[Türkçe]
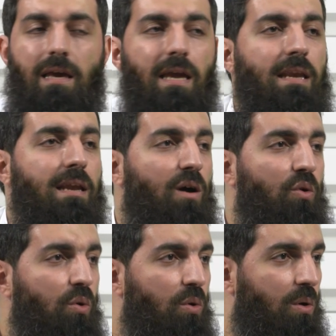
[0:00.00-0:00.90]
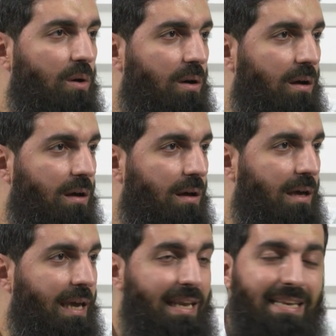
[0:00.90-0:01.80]
İnnehu
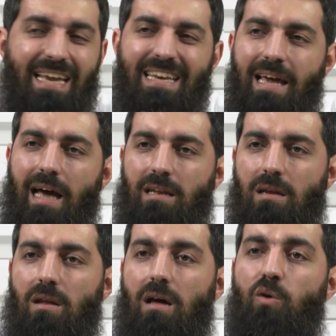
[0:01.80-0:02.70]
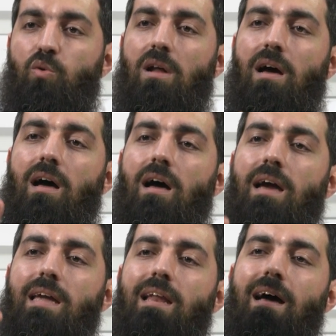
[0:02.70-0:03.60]
inneni enallahu la
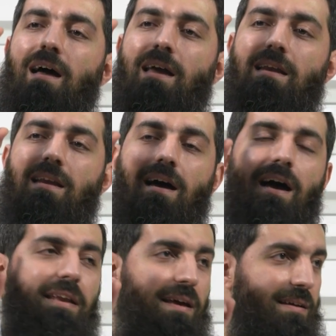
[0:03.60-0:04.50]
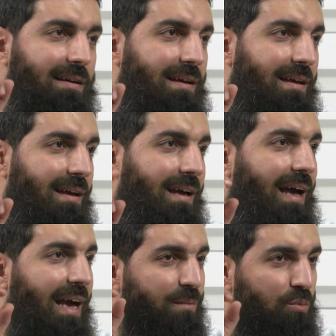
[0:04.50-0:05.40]
ilahe illa ana.
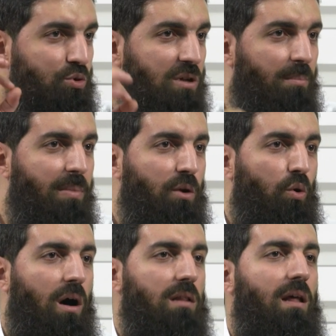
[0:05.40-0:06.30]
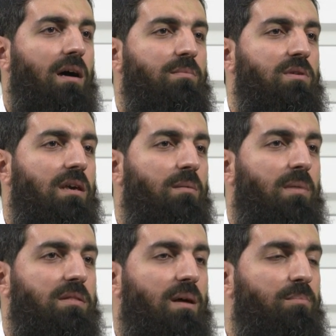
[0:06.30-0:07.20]
Ey Musa ben o Allah'ım ki
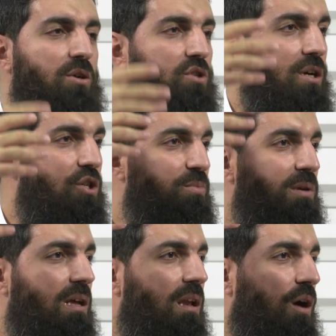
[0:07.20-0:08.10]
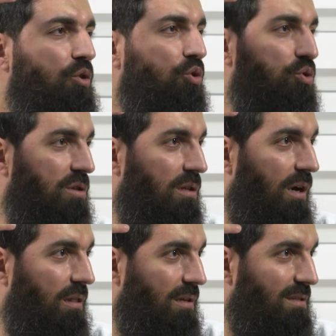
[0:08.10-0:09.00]
benden başka hiçbir ilah yoktur dedi
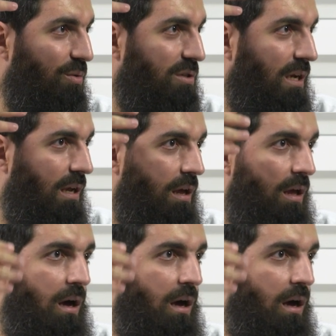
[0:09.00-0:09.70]
Allah azze ve celle.